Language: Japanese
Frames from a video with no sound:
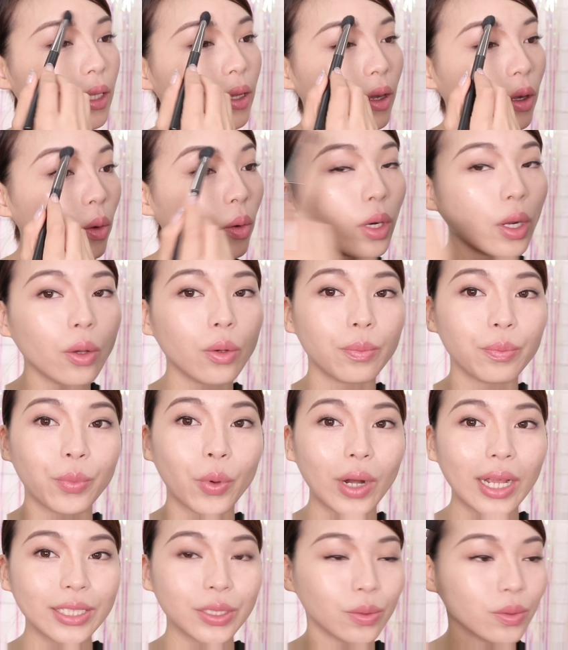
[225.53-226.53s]
ではこれを
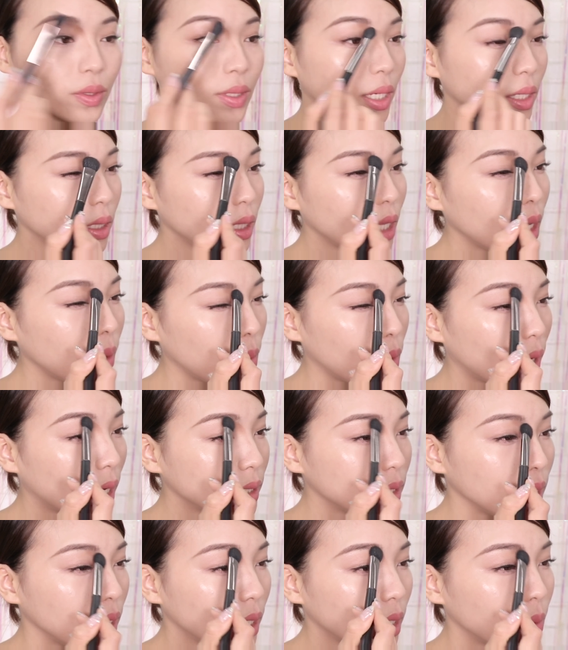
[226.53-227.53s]
ブラシを使ってぼか
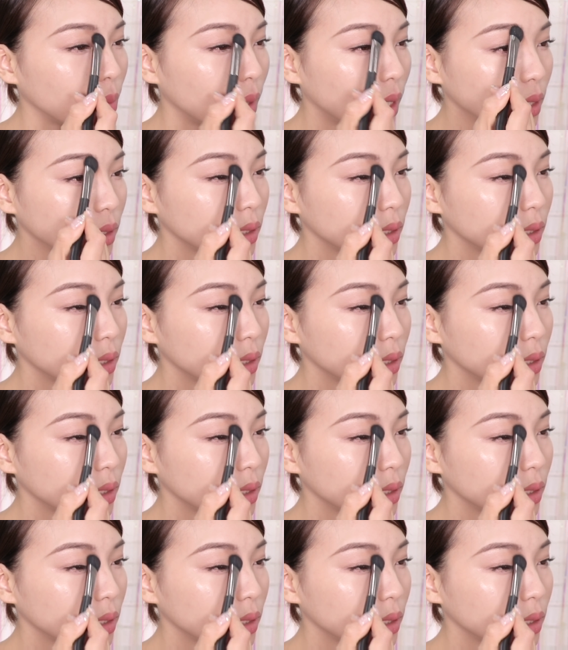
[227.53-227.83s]
していきま